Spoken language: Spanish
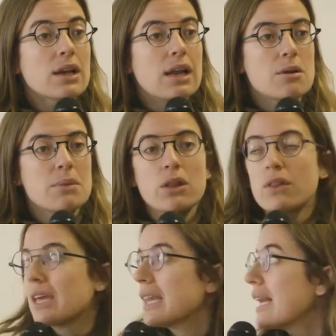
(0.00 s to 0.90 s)
el, el,
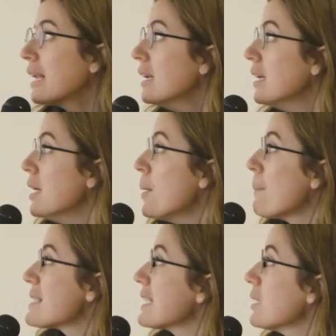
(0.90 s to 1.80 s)
medio digital,
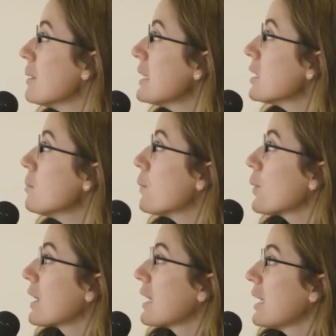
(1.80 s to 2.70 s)
básicamente
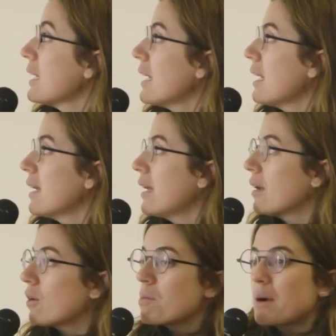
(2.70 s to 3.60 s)
porque eh,
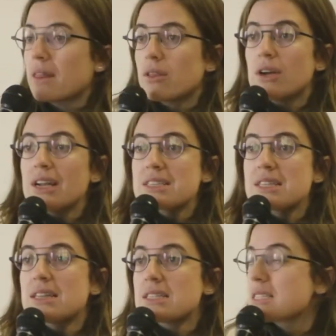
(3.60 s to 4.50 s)
en comparación a
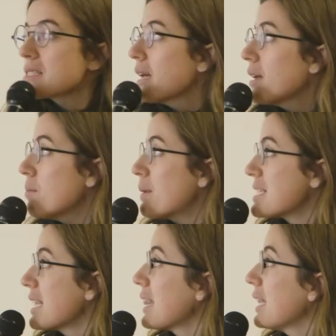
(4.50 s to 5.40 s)
las citas
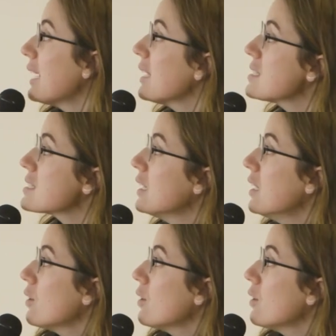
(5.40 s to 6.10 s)
presenciales,